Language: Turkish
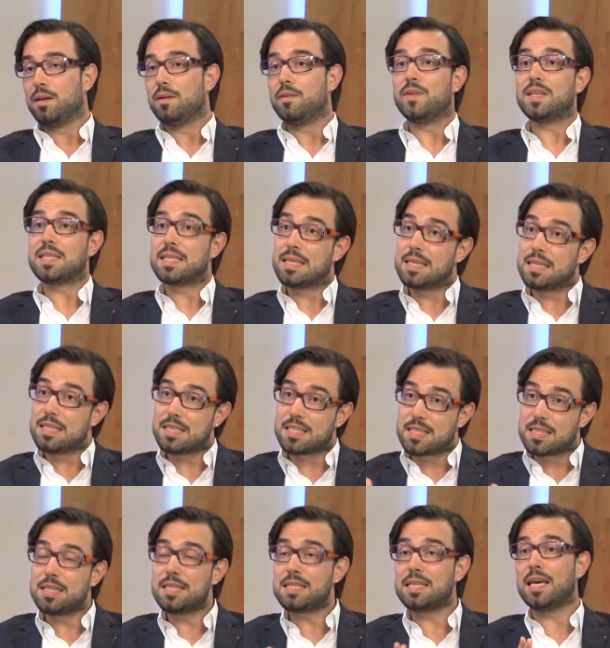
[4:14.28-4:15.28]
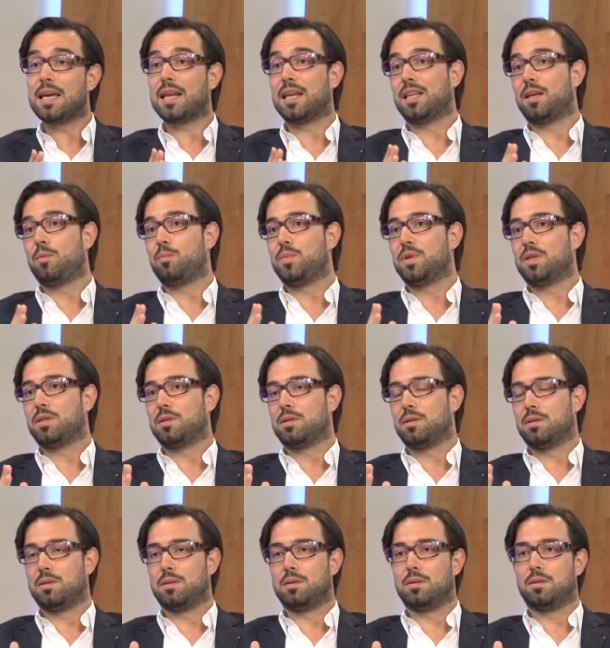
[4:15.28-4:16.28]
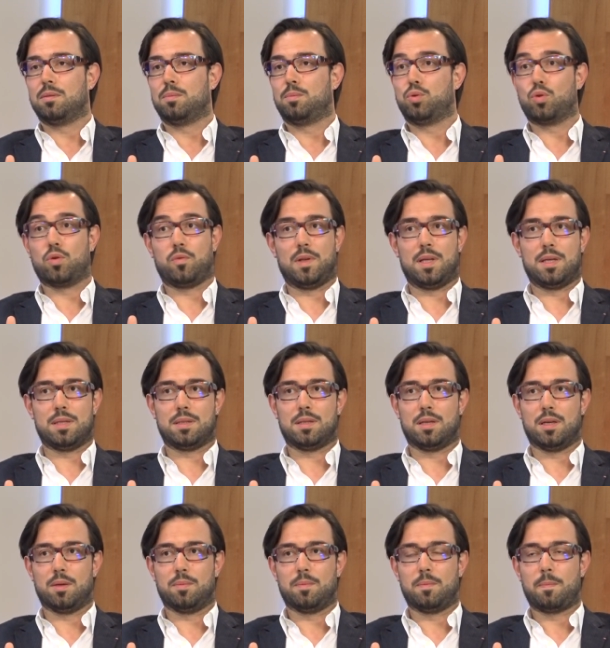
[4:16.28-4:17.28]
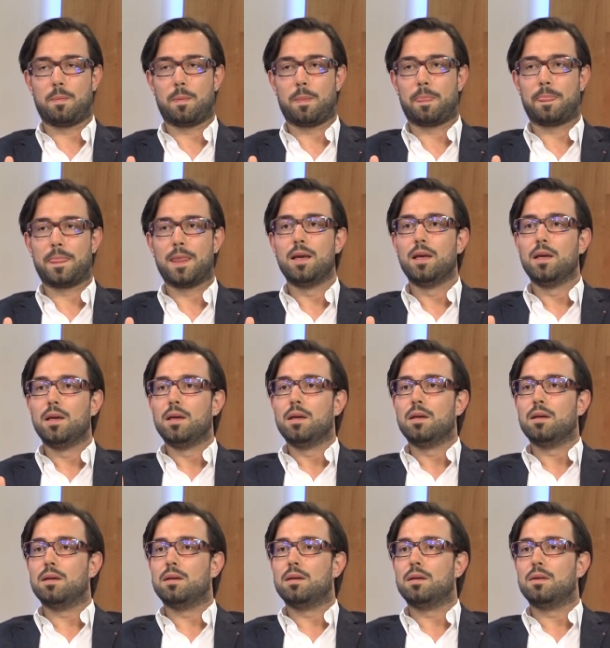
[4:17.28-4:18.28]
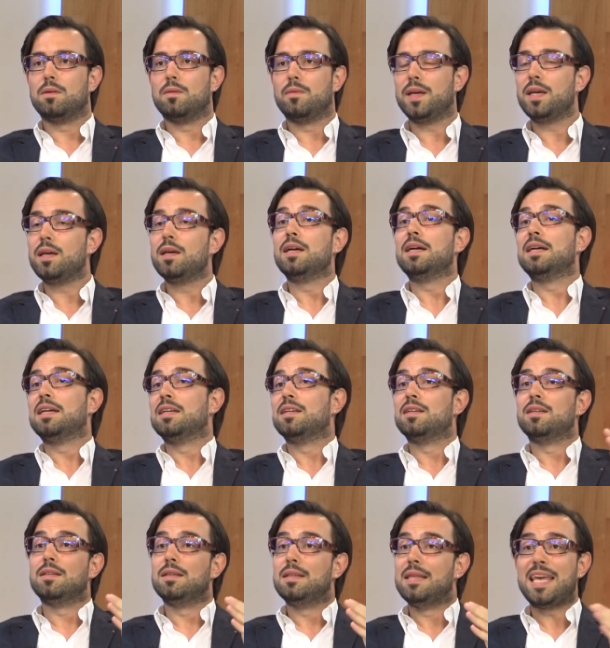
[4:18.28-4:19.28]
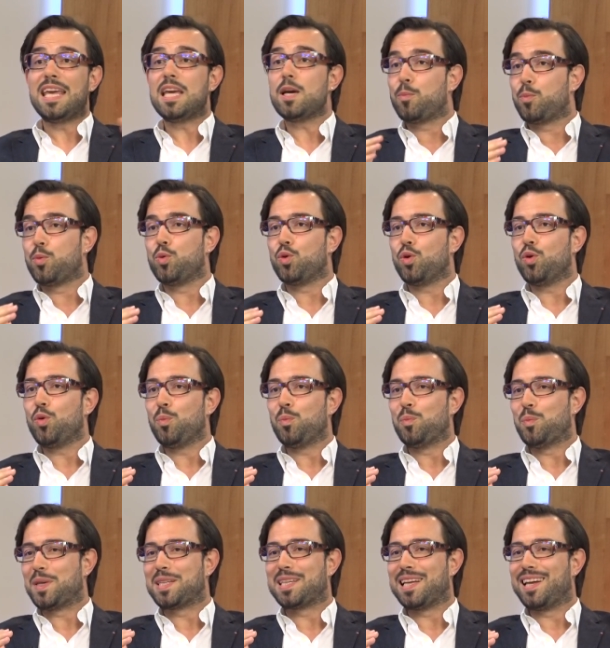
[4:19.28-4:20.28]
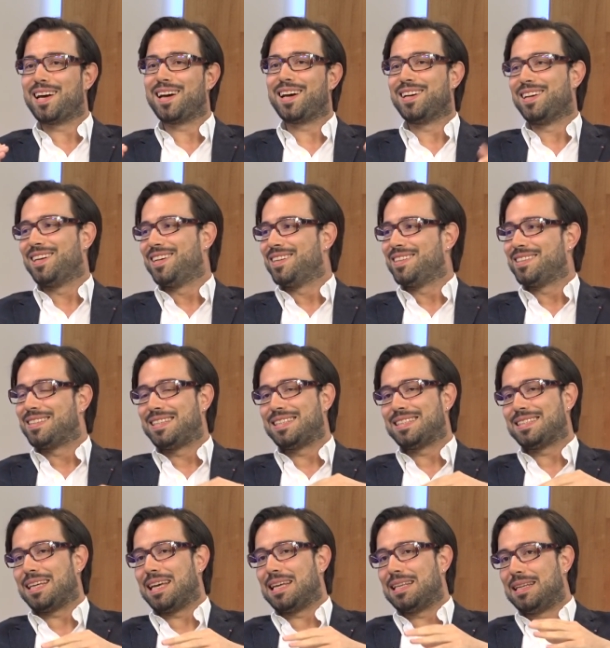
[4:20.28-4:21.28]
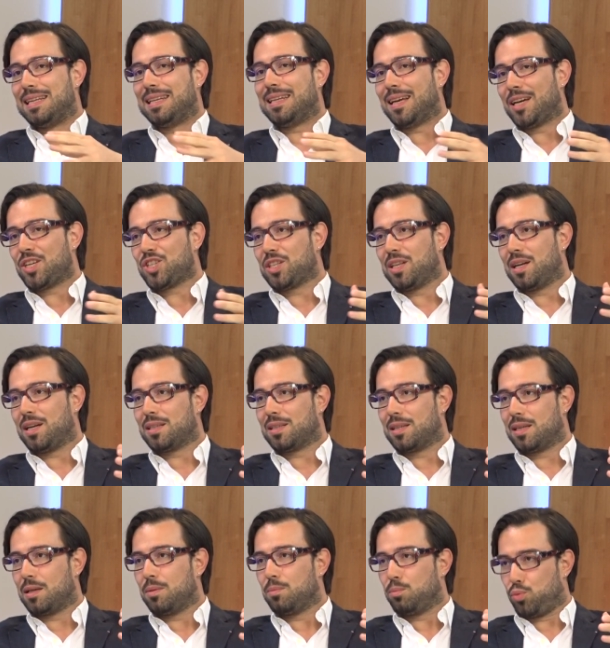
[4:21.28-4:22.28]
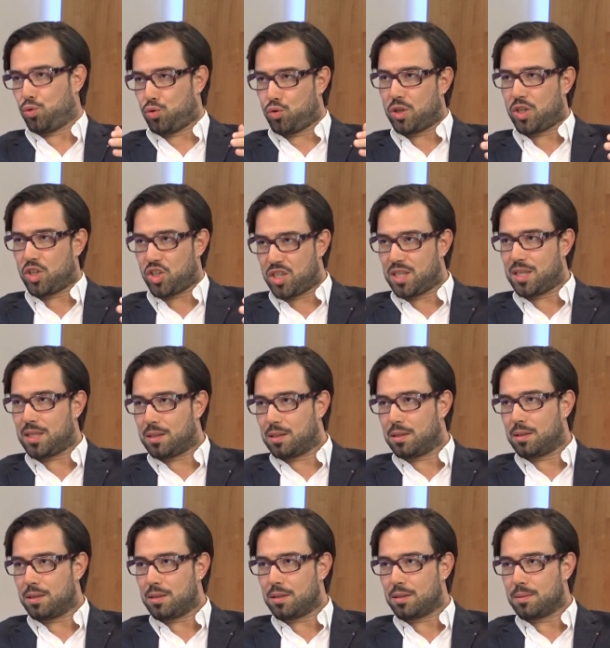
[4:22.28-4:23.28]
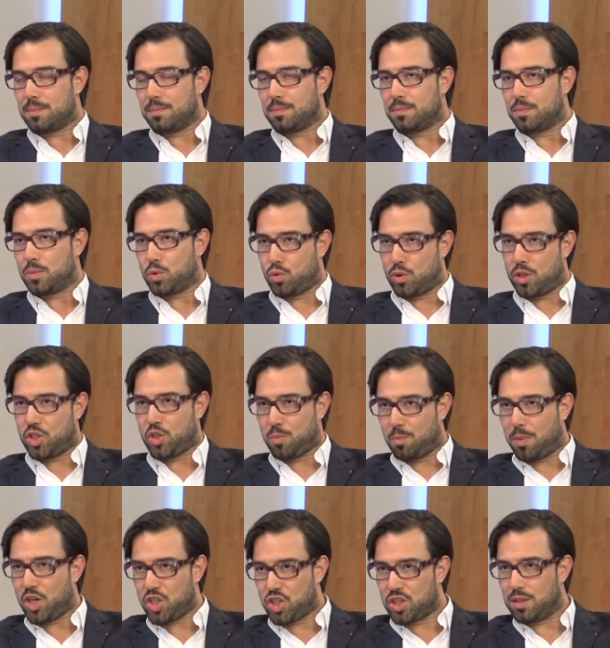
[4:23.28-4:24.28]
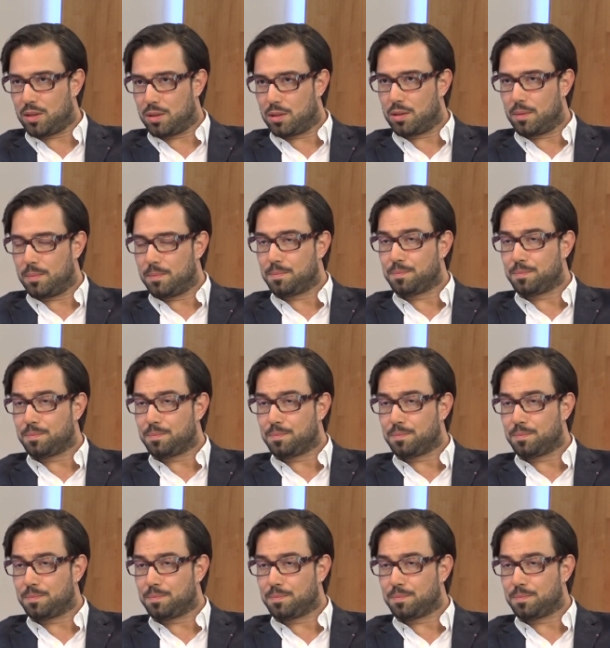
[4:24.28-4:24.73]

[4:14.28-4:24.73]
ve sinsi seyreden bir e, profile sahip. E, ve ne yapıyor? Mesela siz 50'li yaşlarda bu sürece girdiniz, süreç başladı.